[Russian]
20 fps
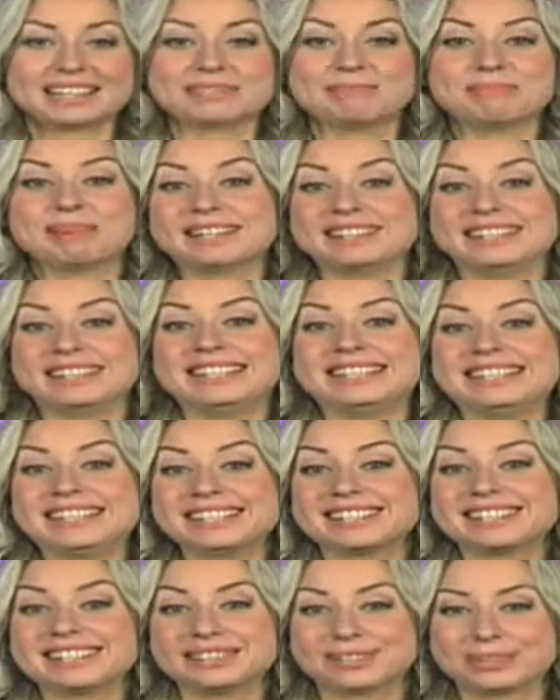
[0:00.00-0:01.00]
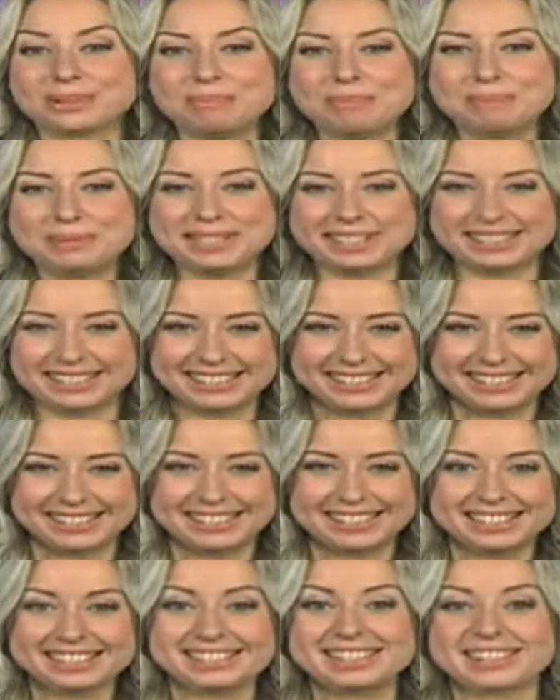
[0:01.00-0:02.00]
Смотрите-ка, кто
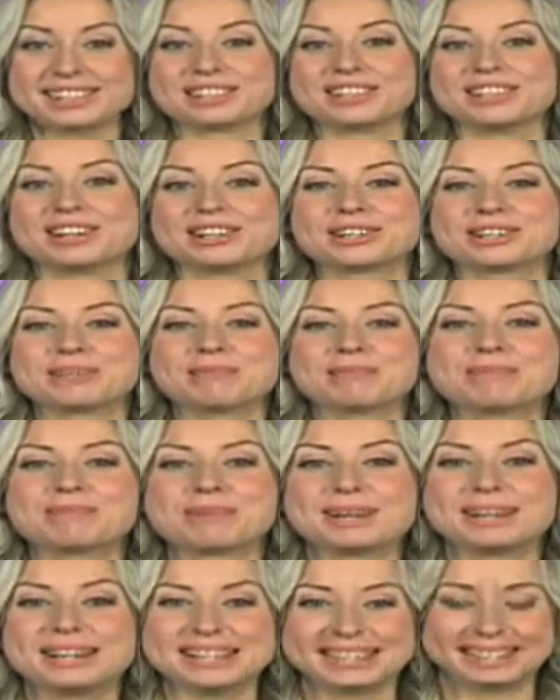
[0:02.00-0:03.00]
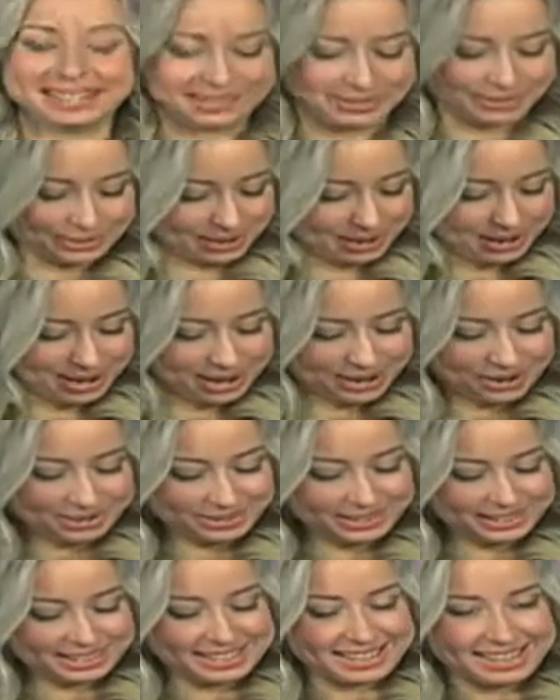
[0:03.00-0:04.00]
присоединился к нашему празднику.
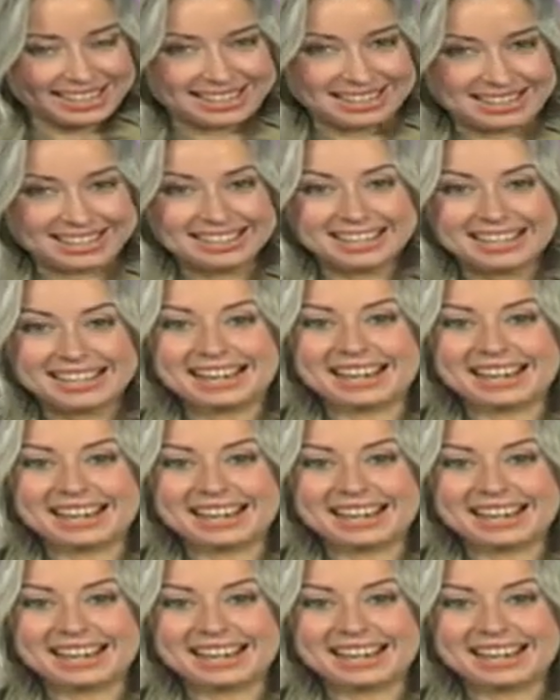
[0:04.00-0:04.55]
Узнали?